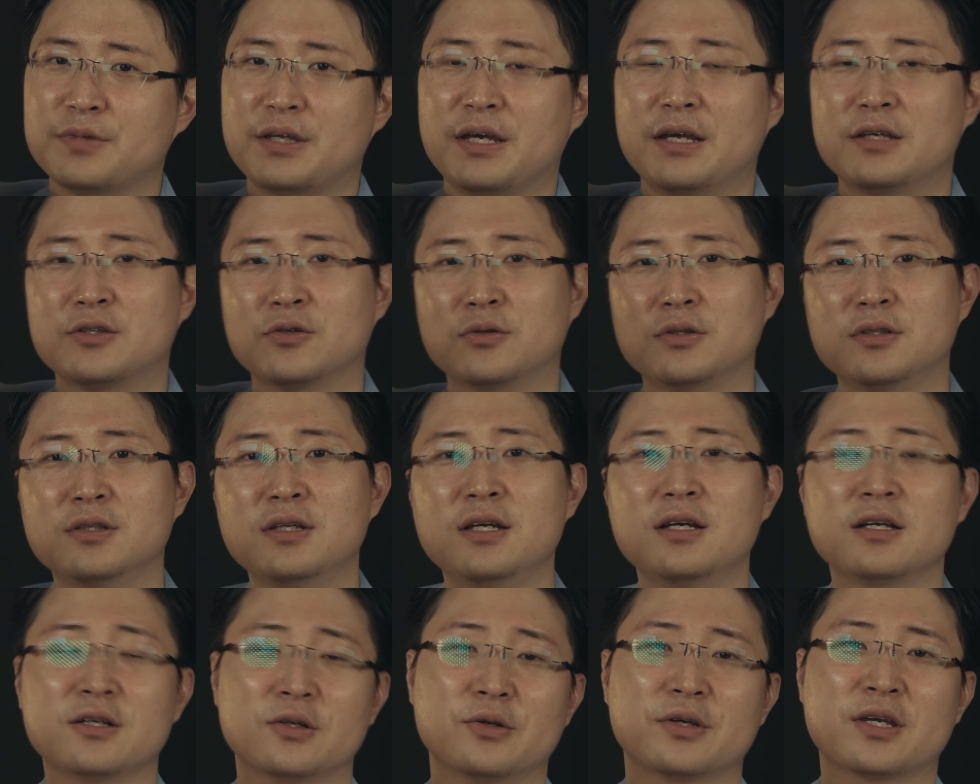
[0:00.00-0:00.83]
네, 저는
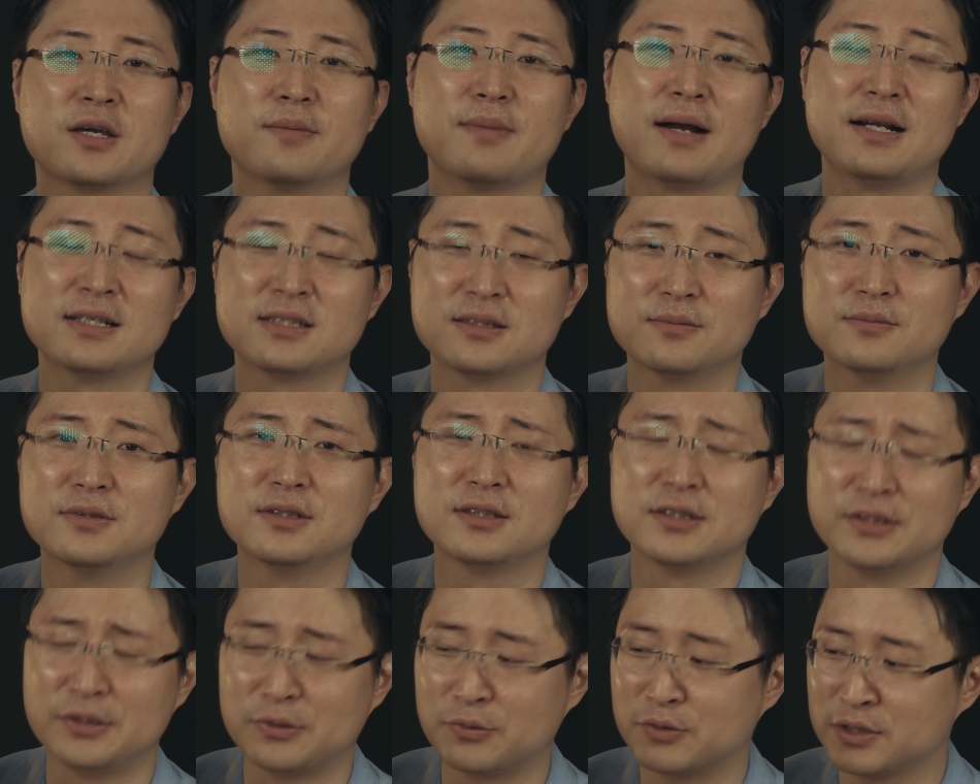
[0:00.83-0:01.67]
그렇게 말씀을
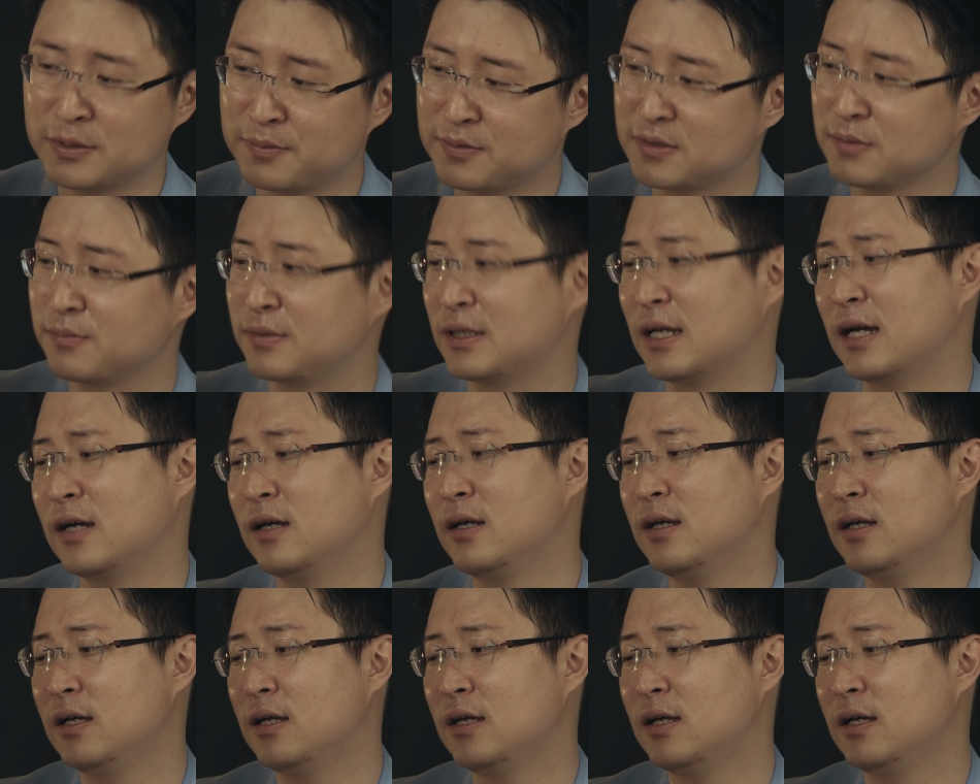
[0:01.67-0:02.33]
드리고 싶습니다